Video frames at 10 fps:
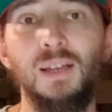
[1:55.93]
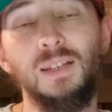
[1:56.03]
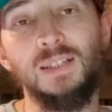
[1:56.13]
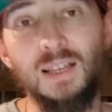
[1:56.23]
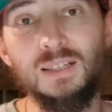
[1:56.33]

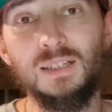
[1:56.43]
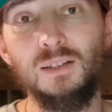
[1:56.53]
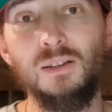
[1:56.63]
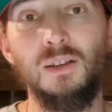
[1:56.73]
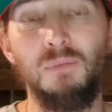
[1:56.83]
Das
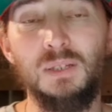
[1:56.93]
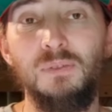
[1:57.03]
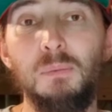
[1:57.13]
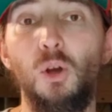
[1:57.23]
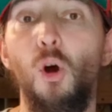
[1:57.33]
Einzige, was
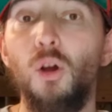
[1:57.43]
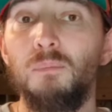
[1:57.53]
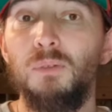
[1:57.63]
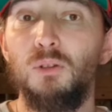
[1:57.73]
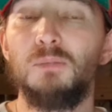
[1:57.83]
wir mit
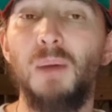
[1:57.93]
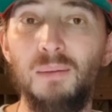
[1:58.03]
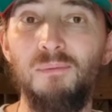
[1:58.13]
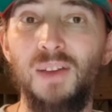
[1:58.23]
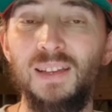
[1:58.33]
euren Videos
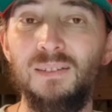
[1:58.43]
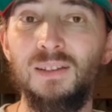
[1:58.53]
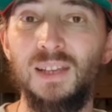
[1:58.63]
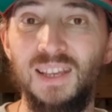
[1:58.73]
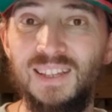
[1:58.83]
machen
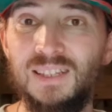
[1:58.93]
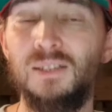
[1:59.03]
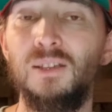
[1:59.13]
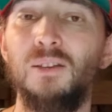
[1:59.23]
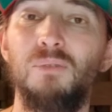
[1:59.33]
werden,
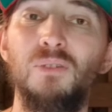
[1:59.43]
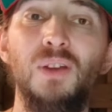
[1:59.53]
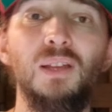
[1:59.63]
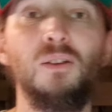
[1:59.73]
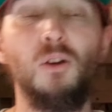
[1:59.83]
ist, wir
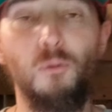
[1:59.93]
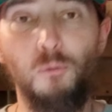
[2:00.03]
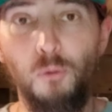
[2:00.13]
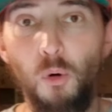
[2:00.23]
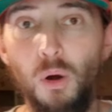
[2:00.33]
werden
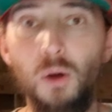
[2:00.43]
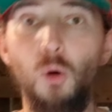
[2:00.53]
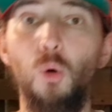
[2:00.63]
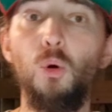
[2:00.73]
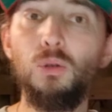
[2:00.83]
vor
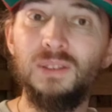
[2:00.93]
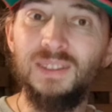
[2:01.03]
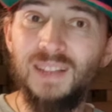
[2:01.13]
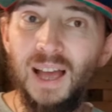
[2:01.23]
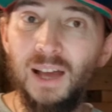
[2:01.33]
und
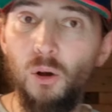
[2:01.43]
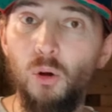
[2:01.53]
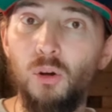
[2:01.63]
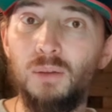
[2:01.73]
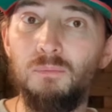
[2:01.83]
nach
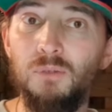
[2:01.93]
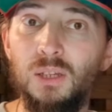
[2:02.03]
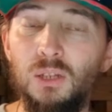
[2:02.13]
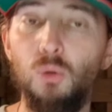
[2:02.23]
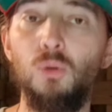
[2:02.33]
eurem
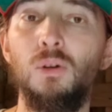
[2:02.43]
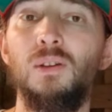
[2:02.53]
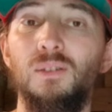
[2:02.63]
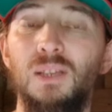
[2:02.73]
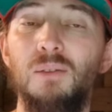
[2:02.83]
Video
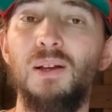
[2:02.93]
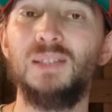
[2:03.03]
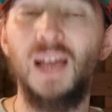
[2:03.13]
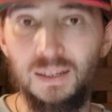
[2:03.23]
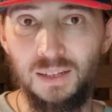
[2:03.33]

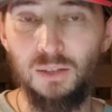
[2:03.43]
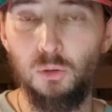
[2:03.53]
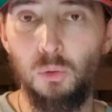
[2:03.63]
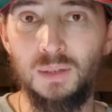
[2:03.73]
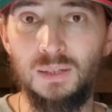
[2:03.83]
jeweils ein
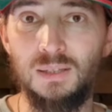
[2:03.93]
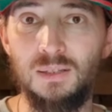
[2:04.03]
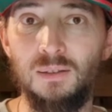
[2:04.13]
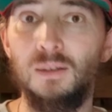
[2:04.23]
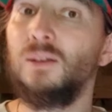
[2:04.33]
Intro
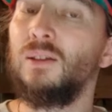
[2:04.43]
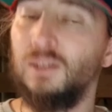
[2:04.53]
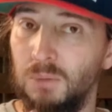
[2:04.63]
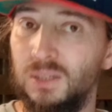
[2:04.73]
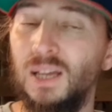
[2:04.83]
ansetzen,
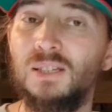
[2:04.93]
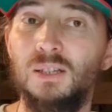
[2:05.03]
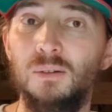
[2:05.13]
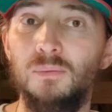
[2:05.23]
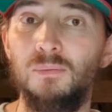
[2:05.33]
nämlich das hier.